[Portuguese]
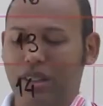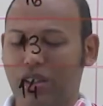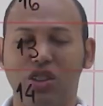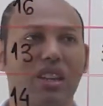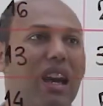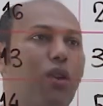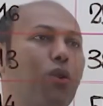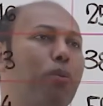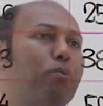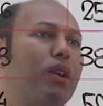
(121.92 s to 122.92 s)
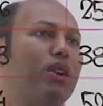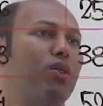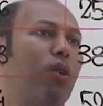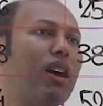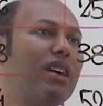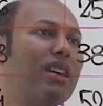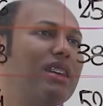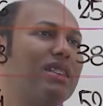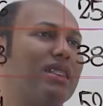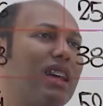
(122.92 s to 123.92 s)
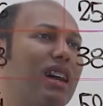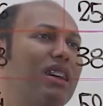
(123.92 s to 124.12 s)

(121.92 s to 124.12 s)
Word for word: que está o P40.